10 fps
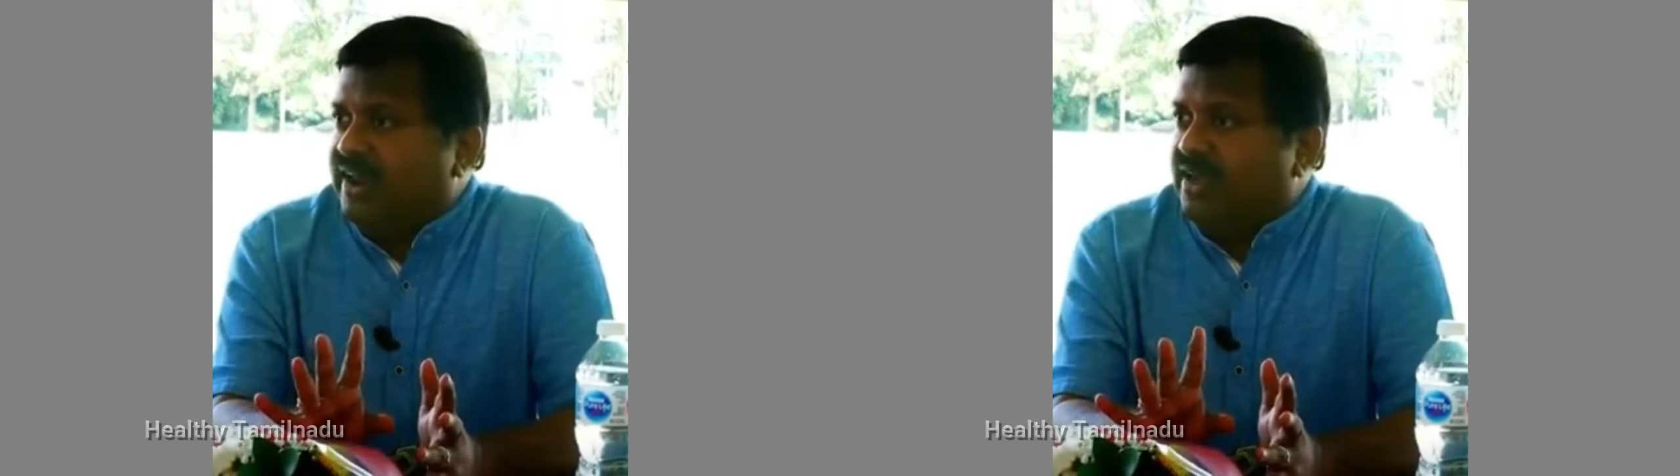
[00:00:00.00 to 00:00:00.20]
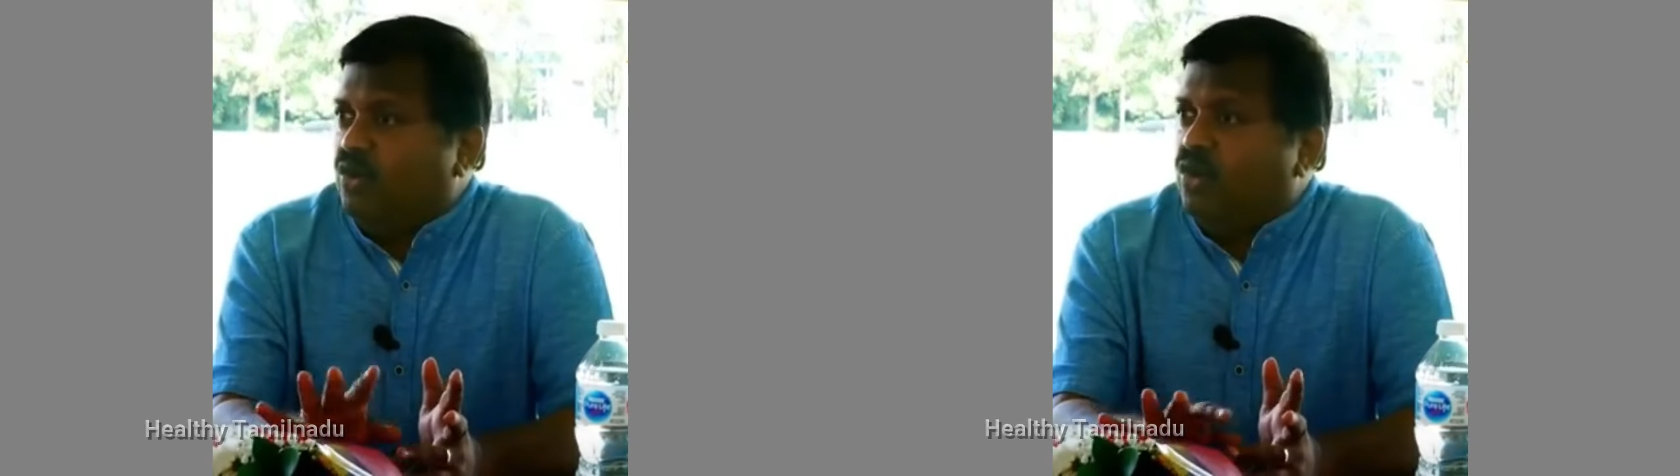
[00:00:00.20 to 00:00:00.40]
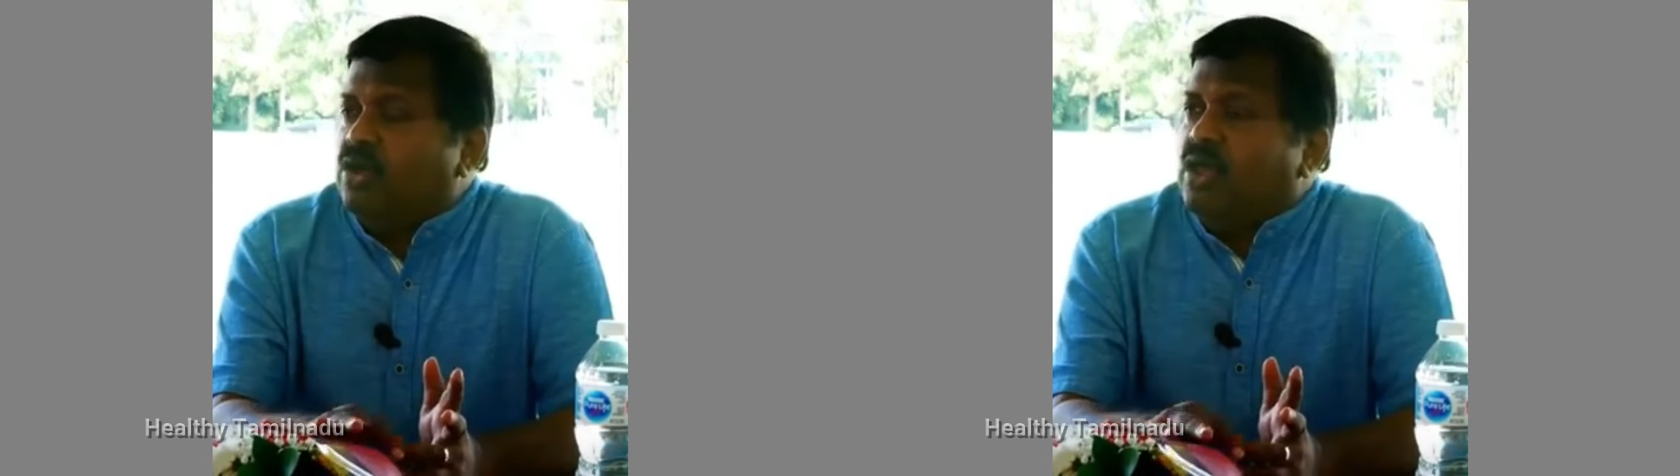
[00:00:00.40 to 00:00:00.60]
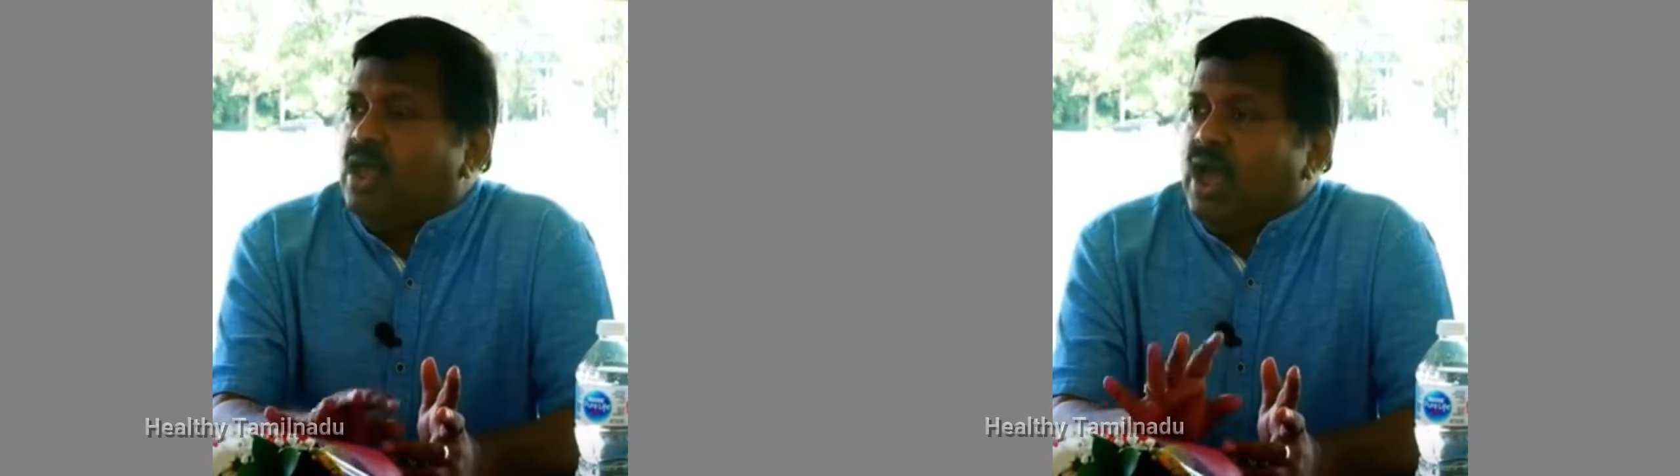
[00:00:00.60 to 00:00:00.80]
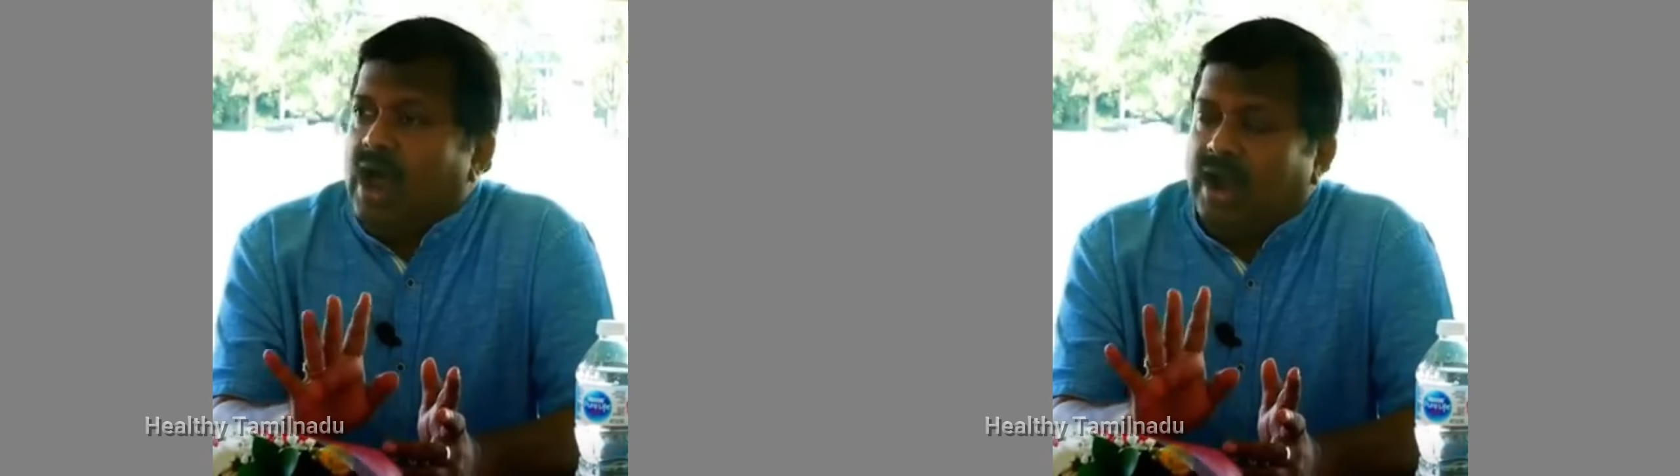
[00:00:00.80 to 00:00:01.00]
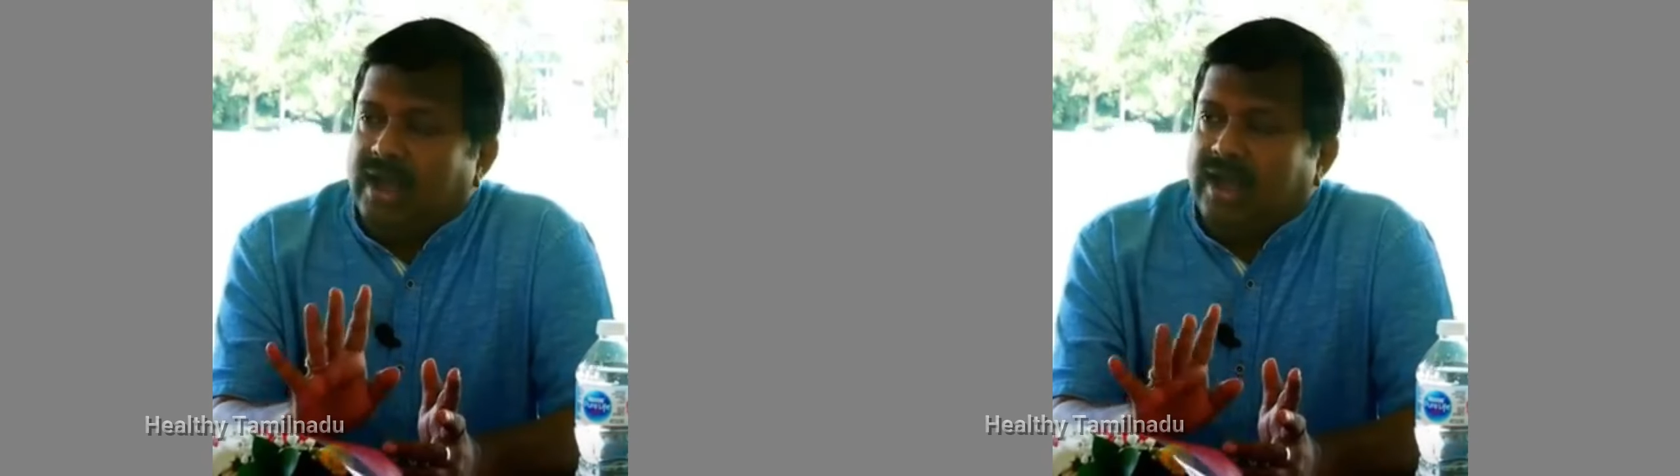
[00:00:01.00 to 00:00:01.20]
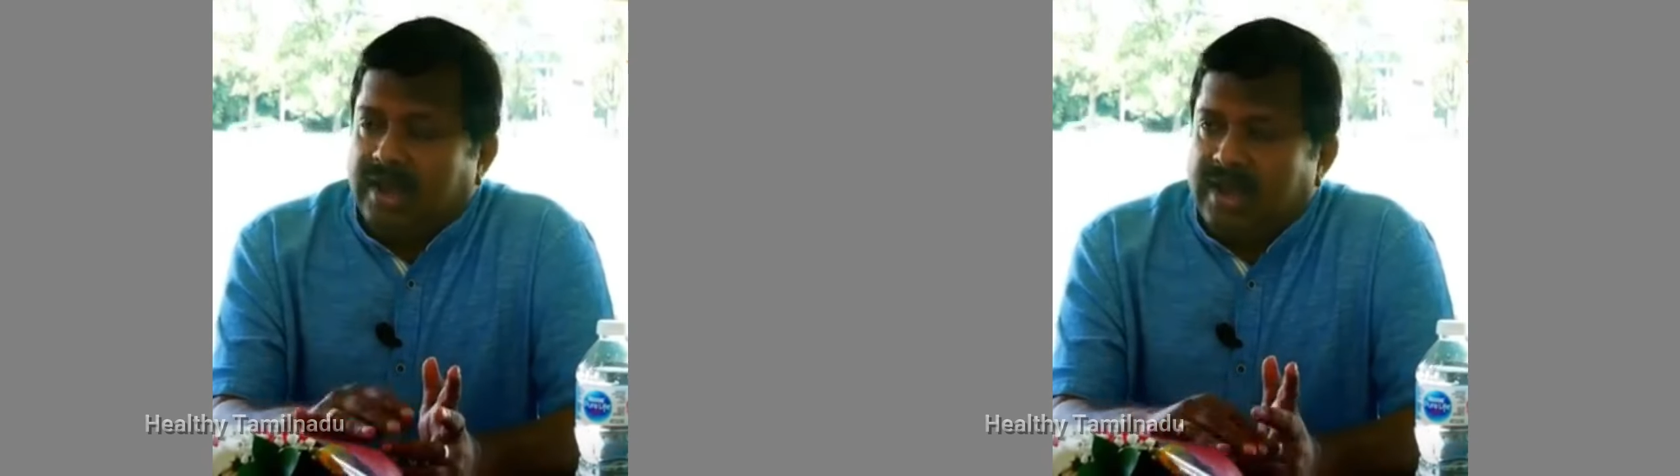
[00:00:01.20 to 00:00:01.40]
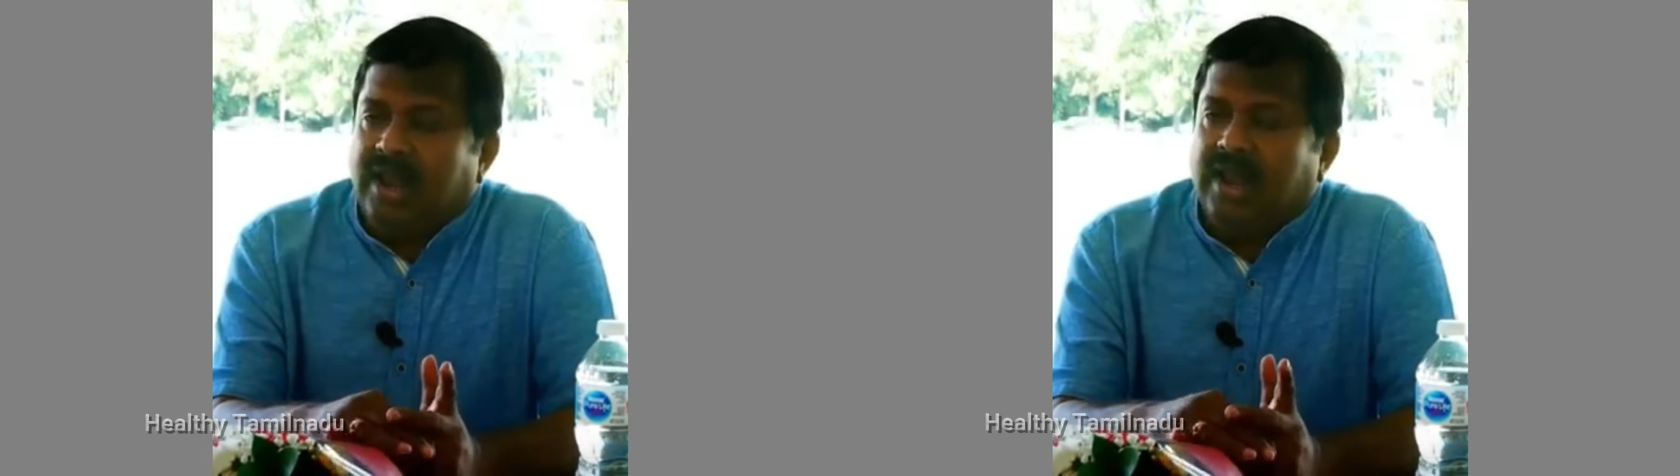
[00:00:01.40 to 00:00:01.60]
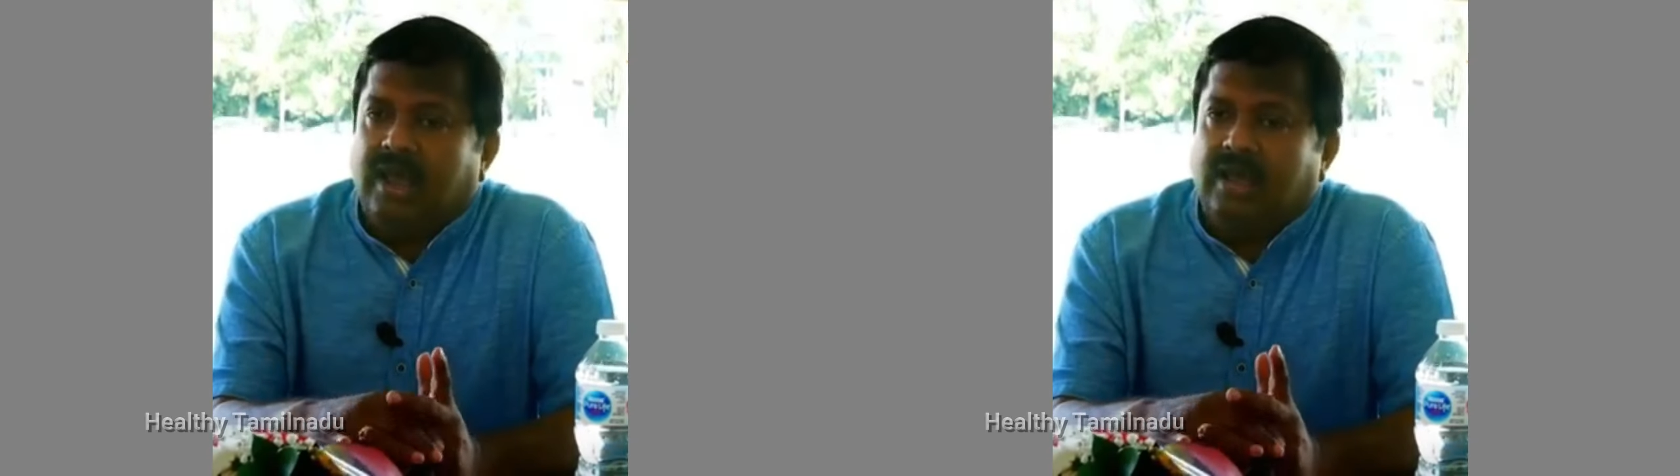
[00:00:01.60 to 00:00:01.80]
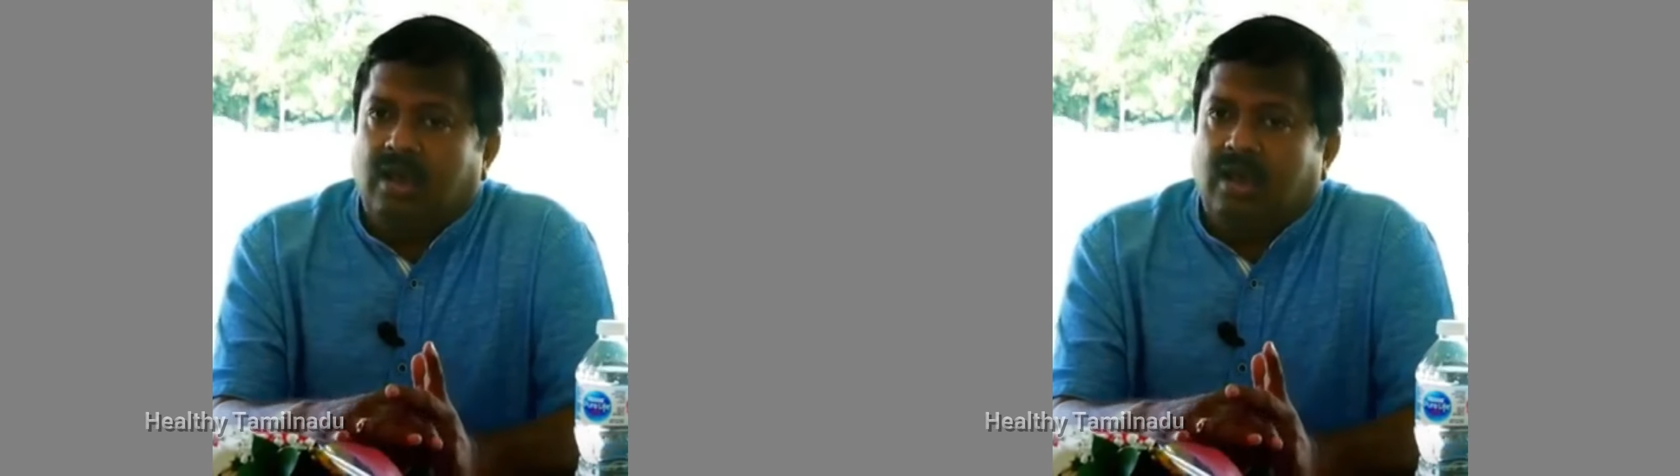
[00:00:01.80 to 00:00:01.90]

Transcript: எல்லாரும் ஆனால் என்னன்னா